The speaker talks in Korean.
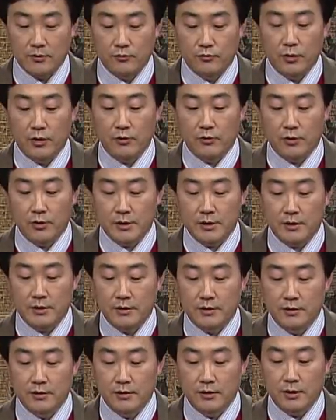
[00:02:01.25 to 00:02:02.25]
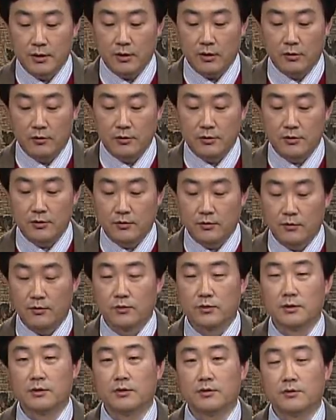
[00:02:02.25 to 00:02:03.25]
우리도 역시 그들을 어느
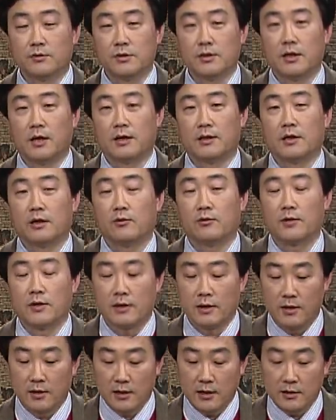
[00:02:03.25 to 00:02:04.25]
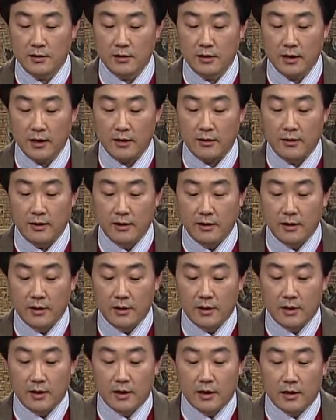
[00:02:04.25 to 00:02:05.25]
정도는 쫓아간다고 생각을 하는데
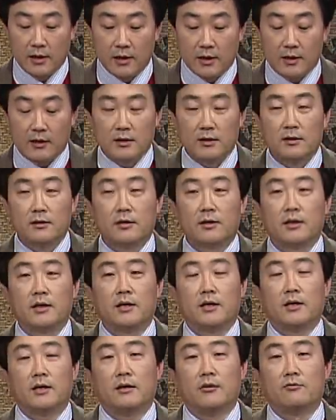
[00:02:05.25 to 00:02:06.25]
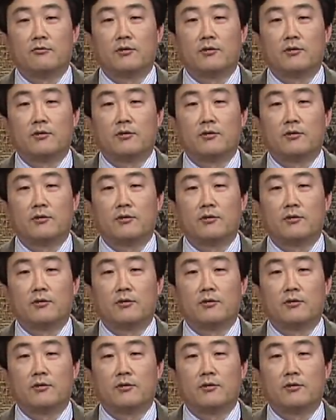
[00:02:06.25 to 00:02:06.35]
특히